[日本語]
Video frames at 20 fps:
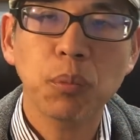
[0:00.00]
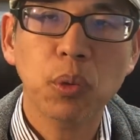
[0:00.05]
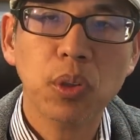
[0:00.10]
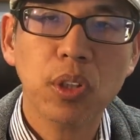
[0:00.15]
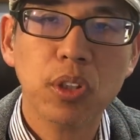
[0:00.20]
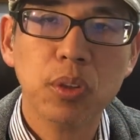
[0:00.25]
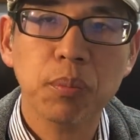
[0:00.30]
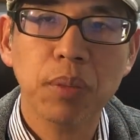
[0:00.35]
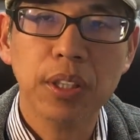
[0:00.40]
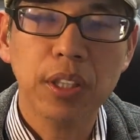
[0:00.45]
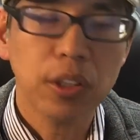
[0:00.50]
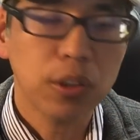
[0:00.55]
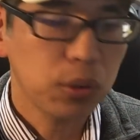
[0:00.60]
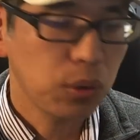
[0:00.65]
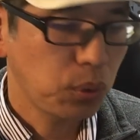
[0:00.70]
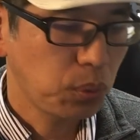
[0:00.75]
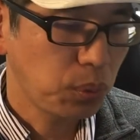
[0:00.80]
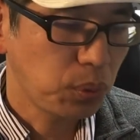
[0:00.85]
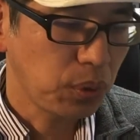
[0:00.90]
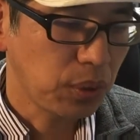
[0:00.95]
モデルまでと
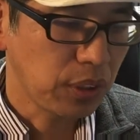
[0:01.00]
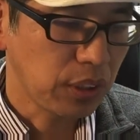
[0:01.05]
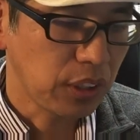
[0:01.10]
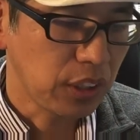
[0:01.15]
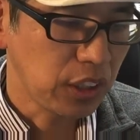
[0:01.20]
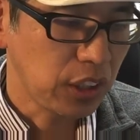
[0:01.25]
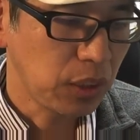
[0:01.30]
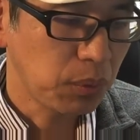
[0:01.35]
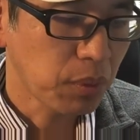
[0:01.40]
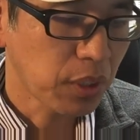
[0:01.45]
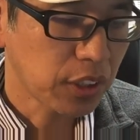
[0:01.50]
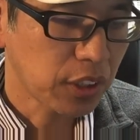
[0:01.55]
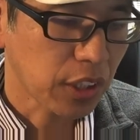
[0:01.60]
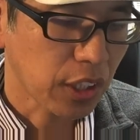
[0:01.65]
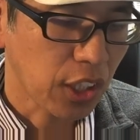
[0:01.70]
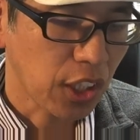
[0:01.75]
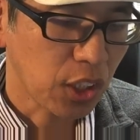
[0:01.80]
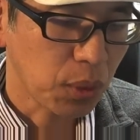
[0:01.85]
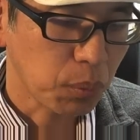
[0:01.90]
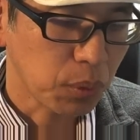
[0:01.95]
いうふうに言いました
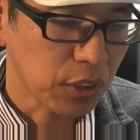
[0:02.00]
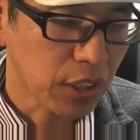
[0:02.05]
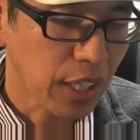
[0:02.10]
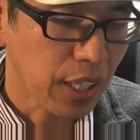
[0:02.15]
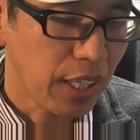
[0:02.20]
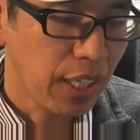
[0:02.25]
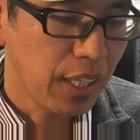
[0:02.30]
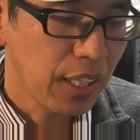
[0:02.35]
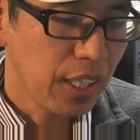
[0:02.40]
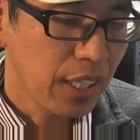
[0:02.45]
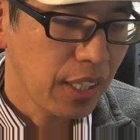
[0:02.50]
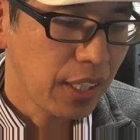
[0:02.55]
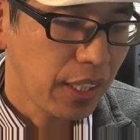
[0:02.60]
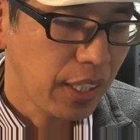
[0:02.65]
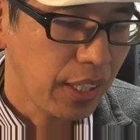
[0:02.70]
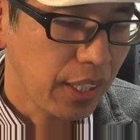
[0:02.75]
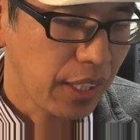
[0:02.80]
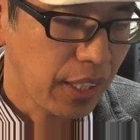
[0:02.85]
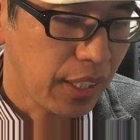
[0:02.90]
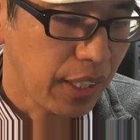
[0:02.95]
けれども、じゃあ、
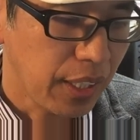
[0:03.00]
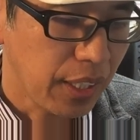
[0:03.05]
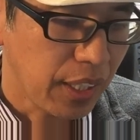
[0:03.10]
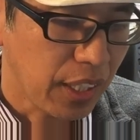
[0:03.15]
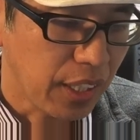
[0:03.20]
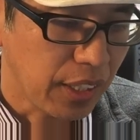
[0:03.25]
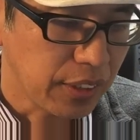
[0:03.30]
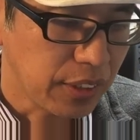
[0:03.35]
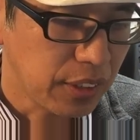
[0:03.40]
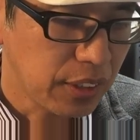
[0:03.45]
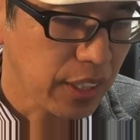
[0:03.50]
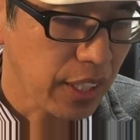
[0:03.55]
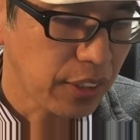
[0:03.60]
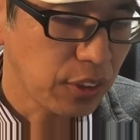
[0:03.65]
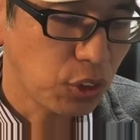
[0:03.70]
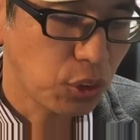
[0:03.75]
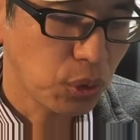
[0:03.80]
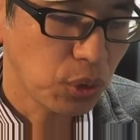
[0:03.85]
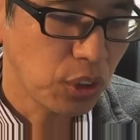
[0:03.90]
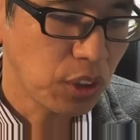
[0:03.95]

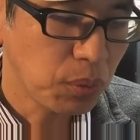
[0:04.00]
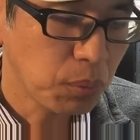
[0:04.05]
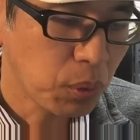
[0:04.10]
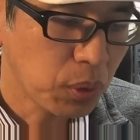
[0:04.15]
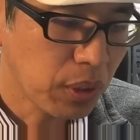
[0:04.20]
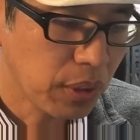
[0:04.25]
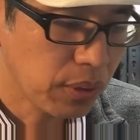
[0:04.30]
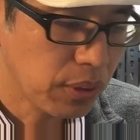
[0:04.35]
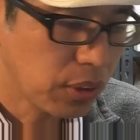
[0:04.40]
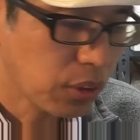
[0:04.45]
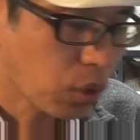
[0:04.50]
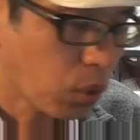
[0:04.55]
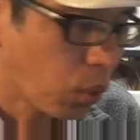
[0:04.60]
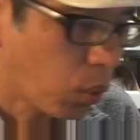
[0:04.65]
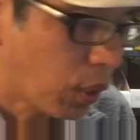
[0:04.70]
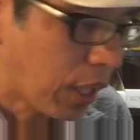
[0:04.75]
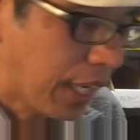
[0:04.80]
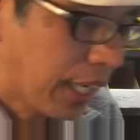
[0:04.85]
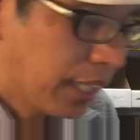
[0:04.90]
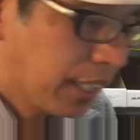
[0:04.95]
えー、2012モデル以
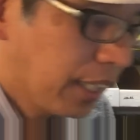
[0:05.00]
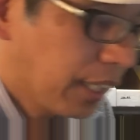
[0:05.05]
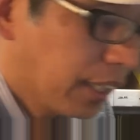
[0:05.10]
降は